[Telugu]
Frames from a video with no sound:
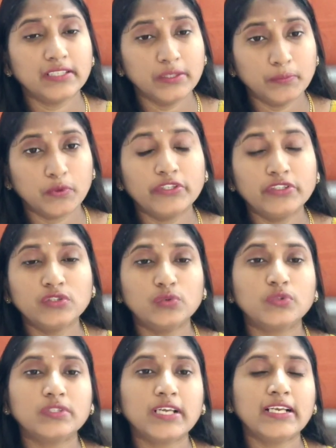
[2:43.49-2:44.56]
ఈ ప్రొడ్యూస్
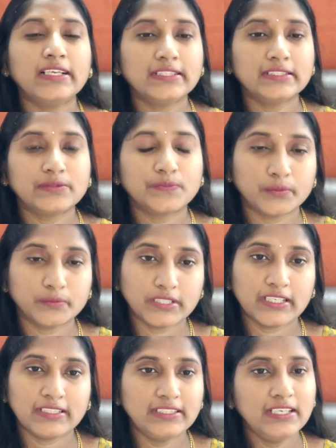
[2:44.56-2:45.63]
అవుతున్నాయి లేదా స్పోమ్స్
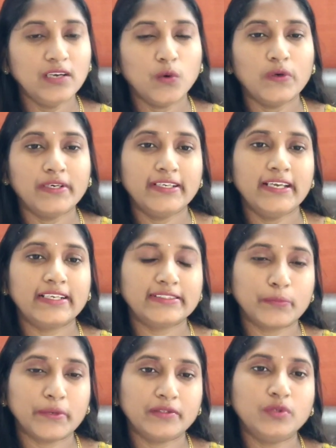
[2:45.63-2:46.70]
అనేది ఆల్రెడీ
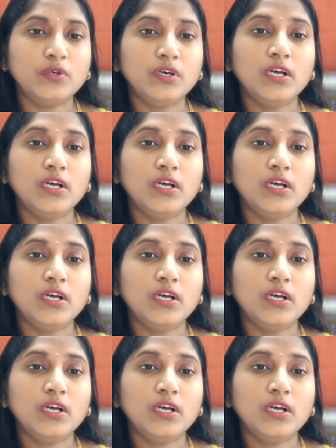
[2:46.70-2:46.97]
ఎక్స్ప్లెయిన్